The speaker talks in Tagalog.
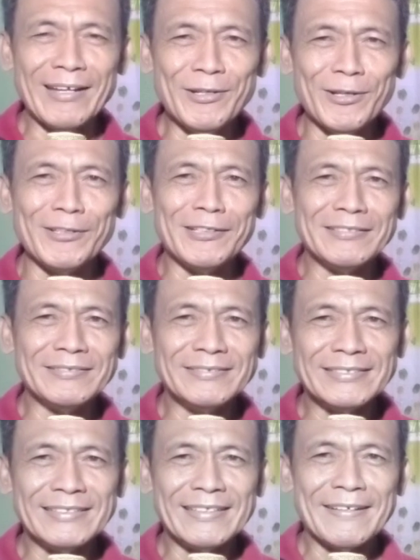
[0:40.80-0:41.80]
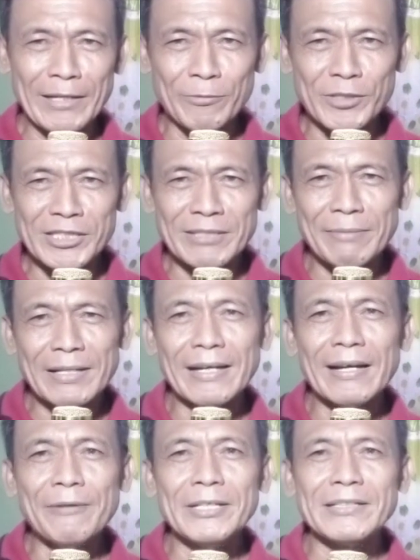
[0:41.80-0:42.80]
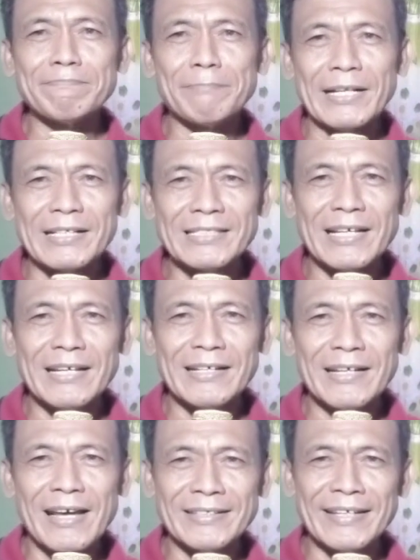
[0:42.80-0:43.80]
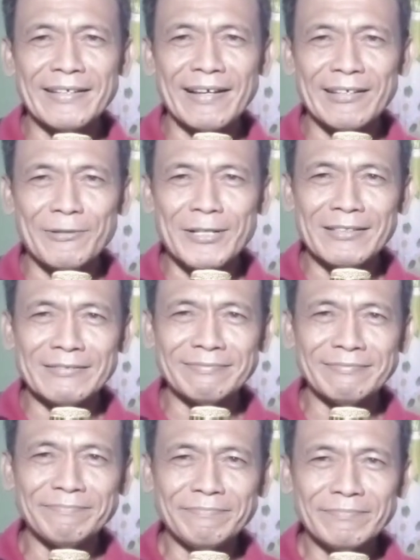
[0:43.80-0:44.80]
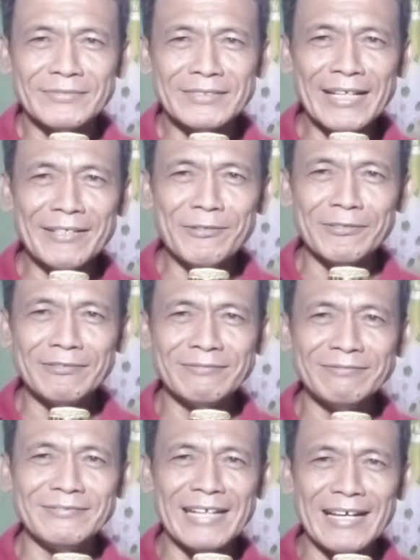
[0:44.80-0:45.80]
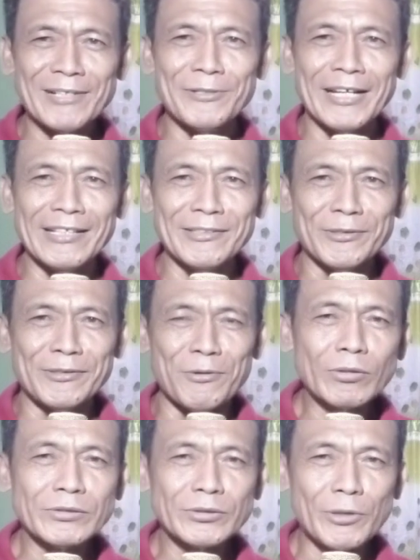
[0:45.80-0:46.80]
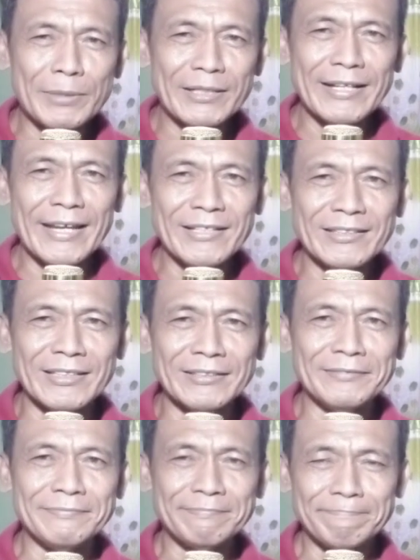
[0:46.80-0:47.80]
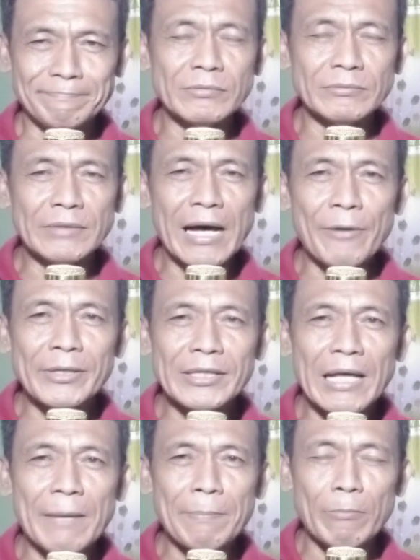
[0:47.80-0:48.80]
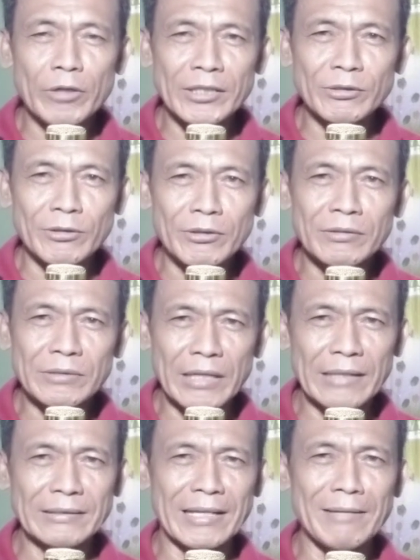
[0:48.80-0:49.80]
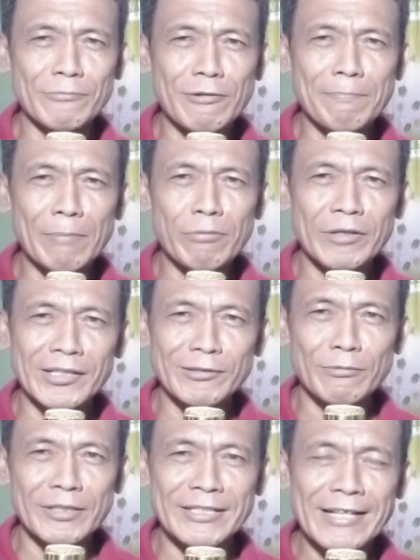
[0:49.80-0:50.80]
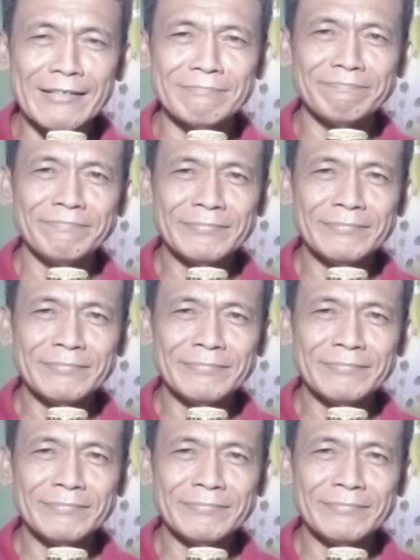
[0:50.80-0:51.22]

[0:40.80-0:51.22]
Idol, pa-request naman ng awit para sa aking karawan. Ngayong araw na ito, October 18, yung awit na paborito ko at alam kong paborito mo rin yan,